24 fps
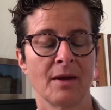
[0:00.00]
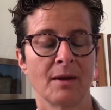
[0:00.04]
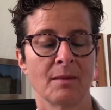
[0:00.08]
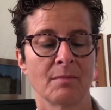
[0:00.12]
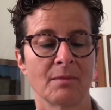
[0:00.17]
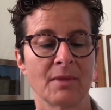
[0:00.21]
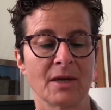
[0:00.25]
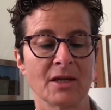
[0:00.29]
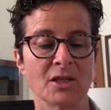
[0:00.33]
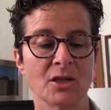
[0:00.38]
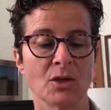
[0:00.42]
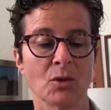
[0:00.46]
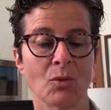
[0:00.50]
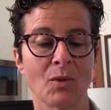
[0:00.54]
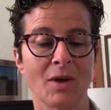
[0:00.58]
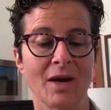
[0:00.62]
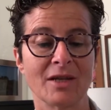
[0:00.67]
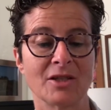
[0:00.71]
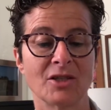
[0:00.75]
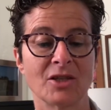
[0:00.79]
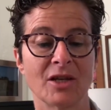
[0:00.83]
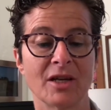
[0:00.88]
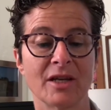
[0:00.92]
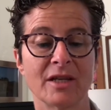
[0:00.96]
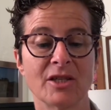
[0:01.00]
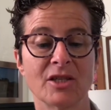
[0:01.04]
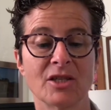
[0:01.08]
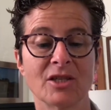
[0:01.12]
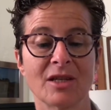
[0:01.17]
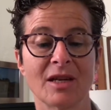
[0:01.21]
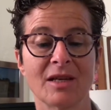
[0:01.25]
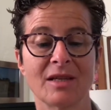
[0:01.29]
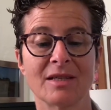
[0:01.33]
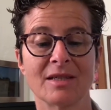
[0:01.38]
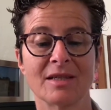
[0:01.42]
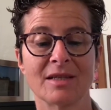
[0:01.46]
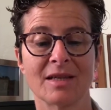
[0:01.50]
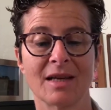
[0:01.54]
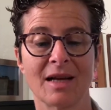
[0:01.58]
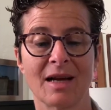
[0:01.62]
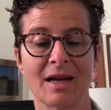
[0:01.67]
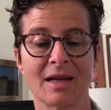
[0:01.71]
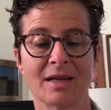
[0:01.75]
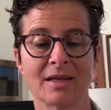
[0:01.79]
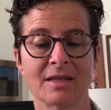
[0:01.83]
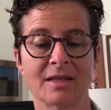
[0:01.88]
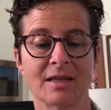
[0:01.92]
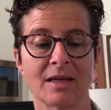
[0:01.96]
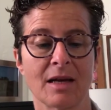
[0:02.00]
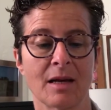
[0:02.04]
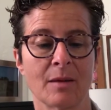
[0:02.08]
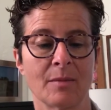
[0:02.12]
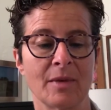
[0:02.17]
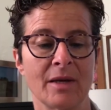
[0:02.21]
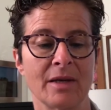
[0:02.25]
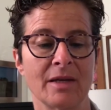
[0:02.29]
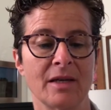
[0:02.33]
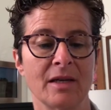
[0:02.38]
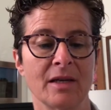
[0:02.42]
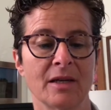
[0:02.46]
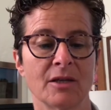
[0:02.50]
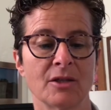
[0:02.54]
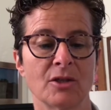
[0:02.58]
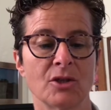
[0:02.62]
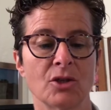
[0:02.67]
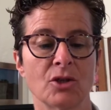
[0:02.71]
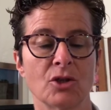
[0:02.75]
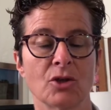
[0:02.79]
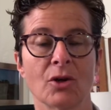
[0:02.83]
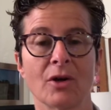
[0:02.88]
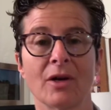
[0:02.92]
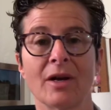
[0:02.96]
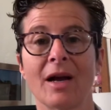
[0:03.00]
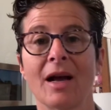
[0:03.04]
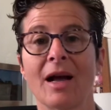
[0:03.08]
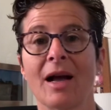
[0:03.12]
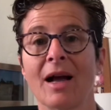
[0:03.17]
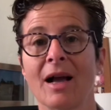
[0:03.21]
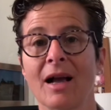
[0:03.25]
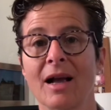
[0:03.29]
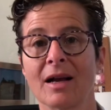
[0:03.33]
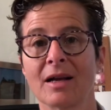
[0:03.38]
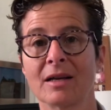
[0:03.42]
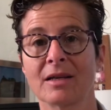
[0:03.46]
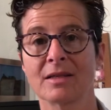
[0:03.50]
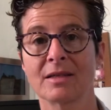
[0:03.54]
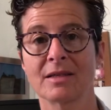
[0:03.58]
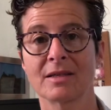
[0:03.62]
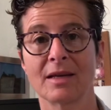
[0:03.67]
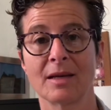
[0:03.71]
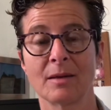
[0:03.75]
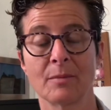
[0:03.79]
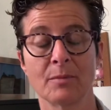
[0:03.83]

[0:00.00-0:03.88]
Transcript: mas não há de cristalizar-se à maneira de joia rara, sem